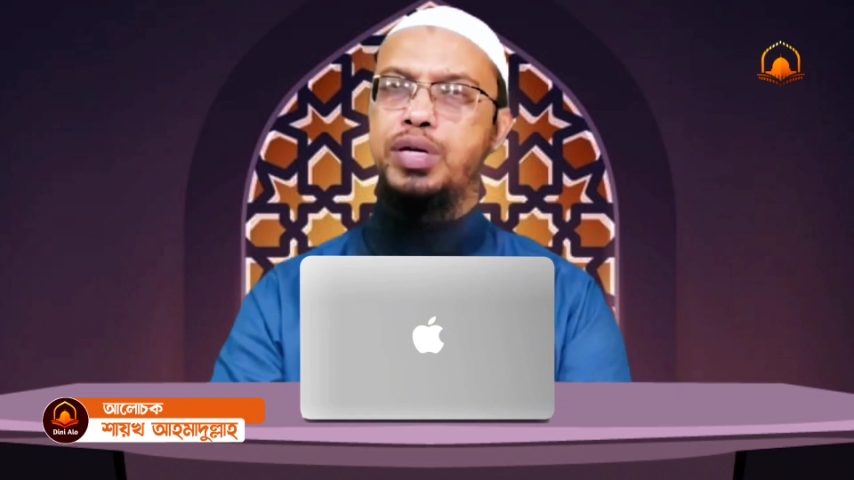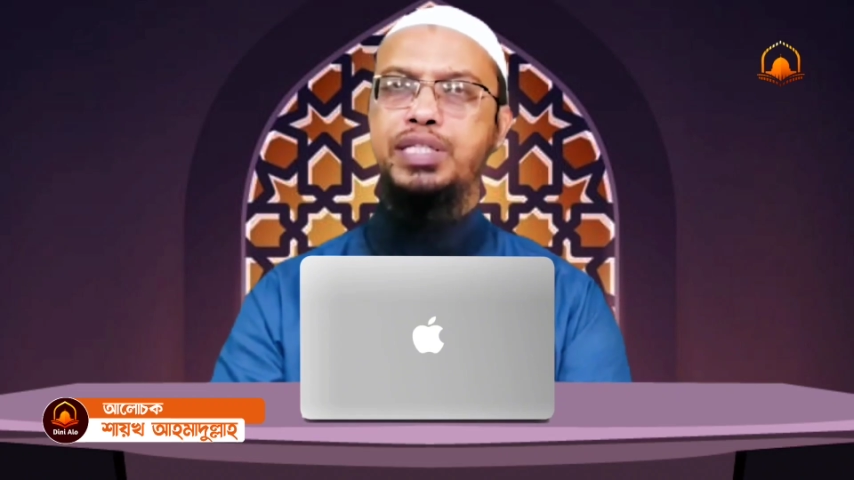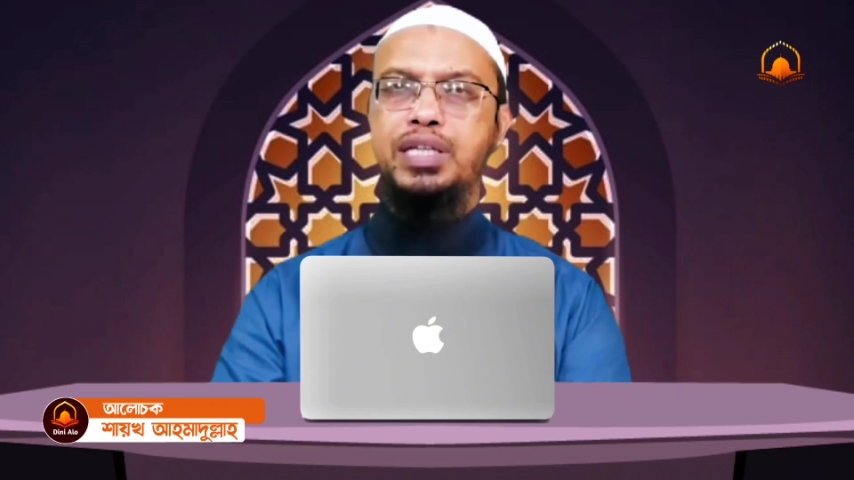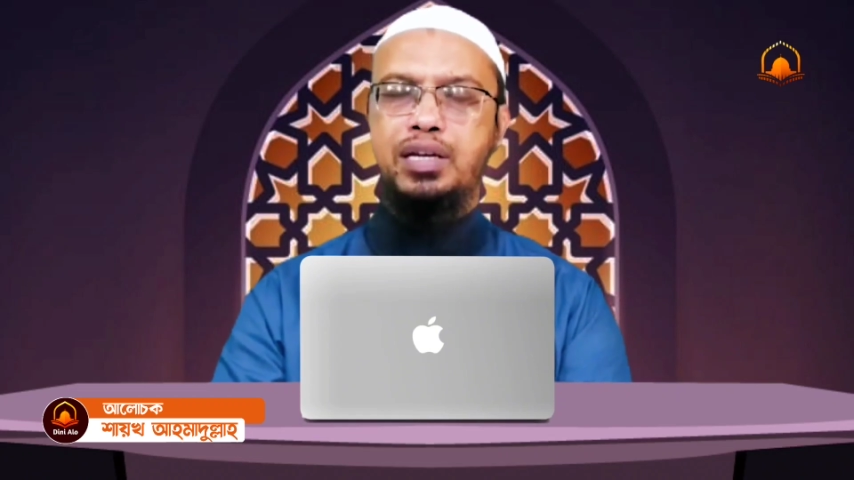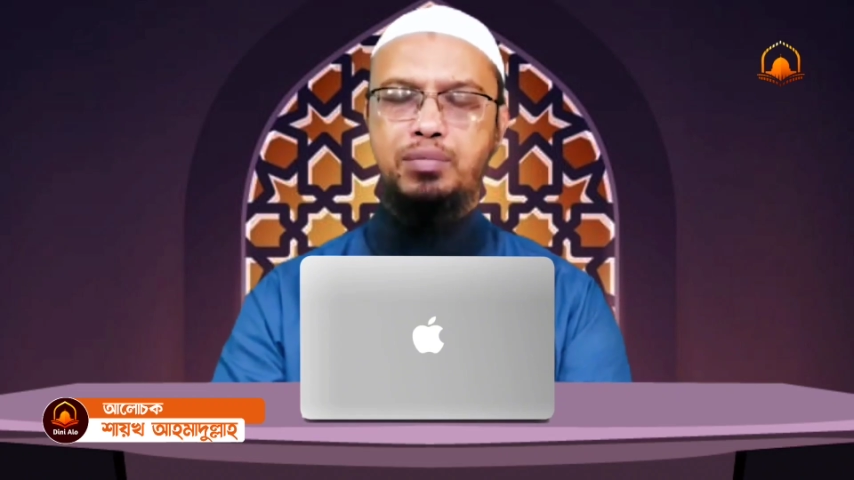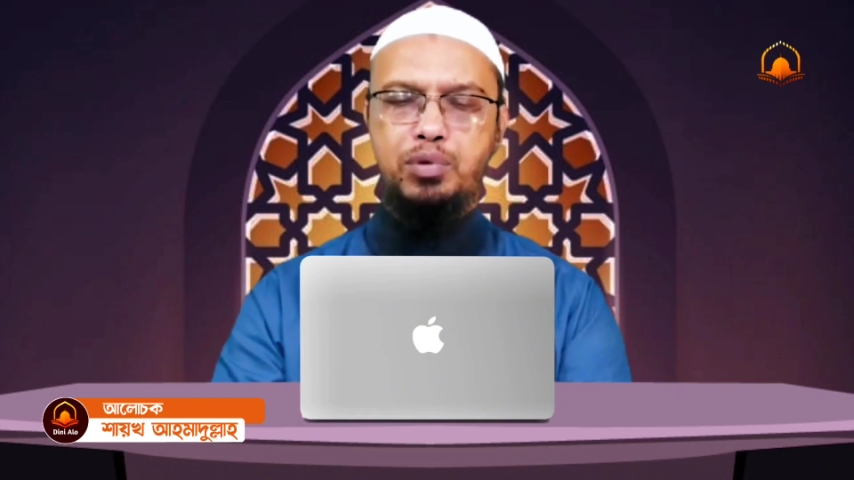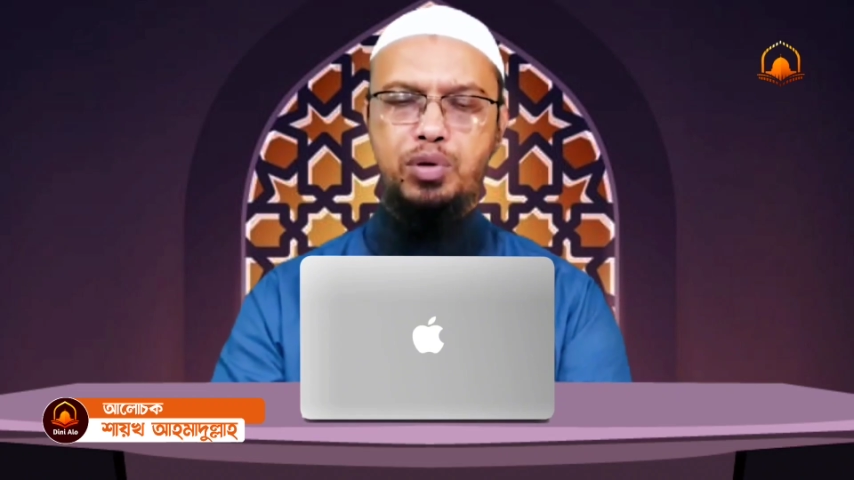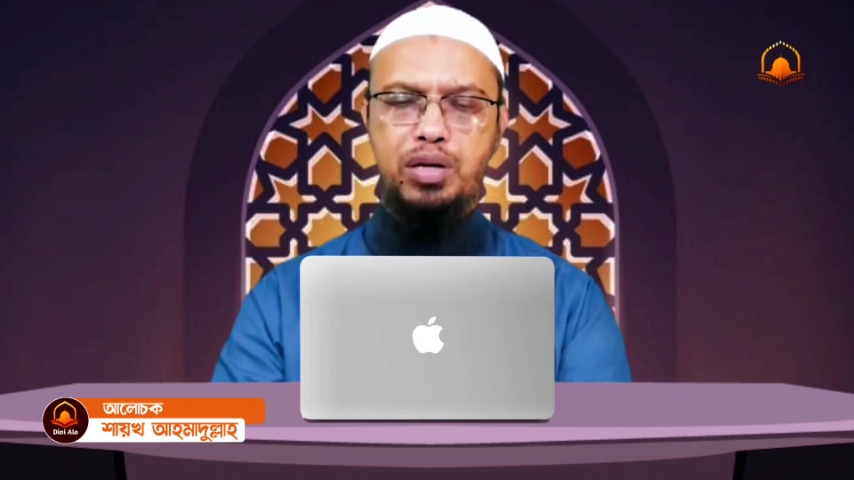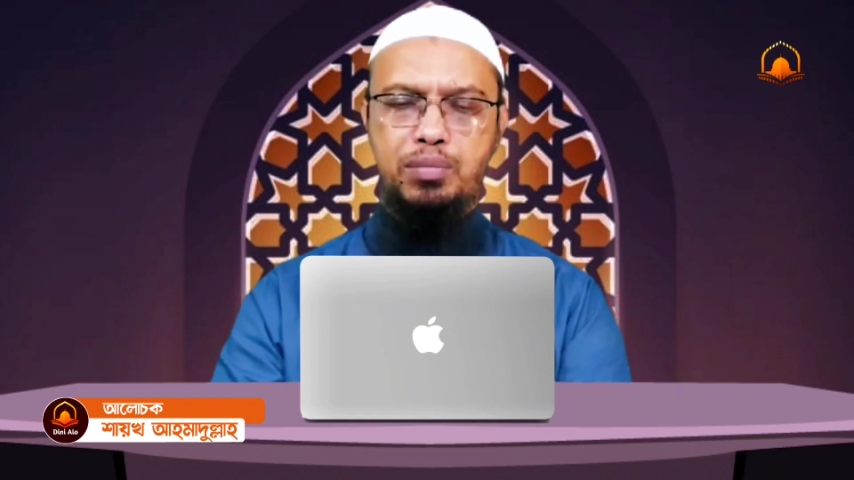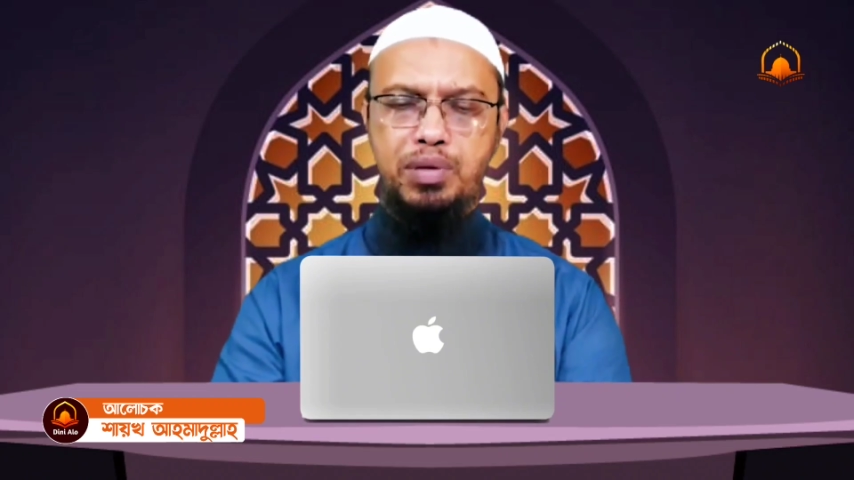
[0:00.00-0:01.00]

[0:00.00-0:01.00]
হয়েছে আলহামদুলিল্লাহ